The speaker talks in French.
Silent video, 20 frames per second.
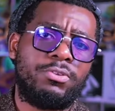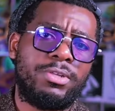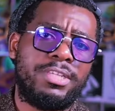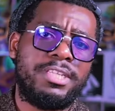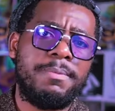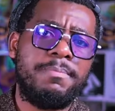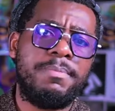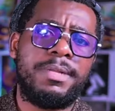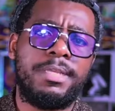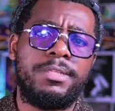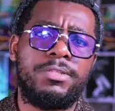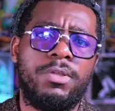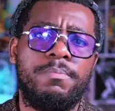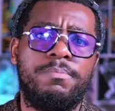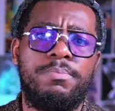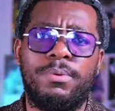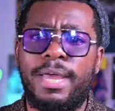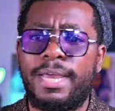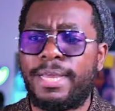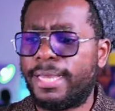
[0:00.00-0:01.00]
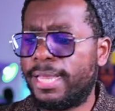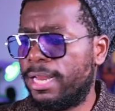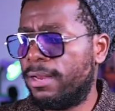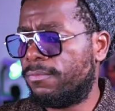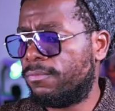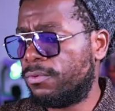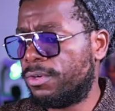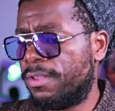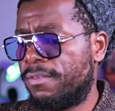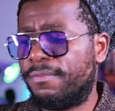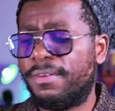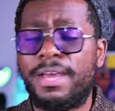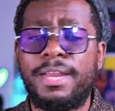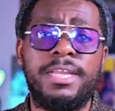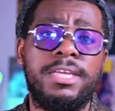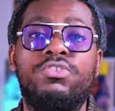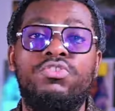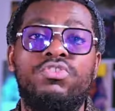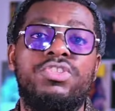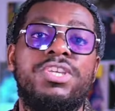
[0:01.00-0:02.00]
troisième raison pour laquelle vous devez
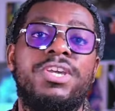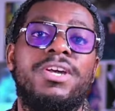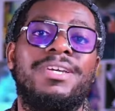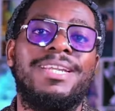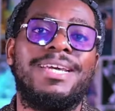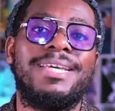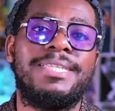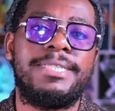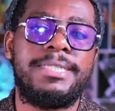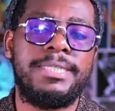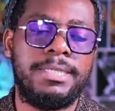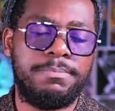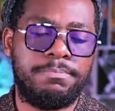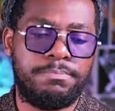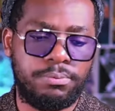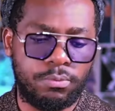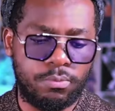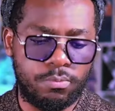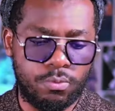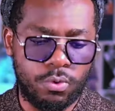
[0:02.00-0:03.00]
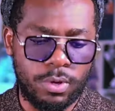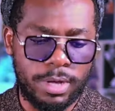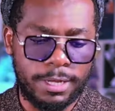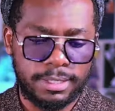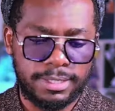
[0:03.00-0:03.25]
aller étudier en Asie, pour moi,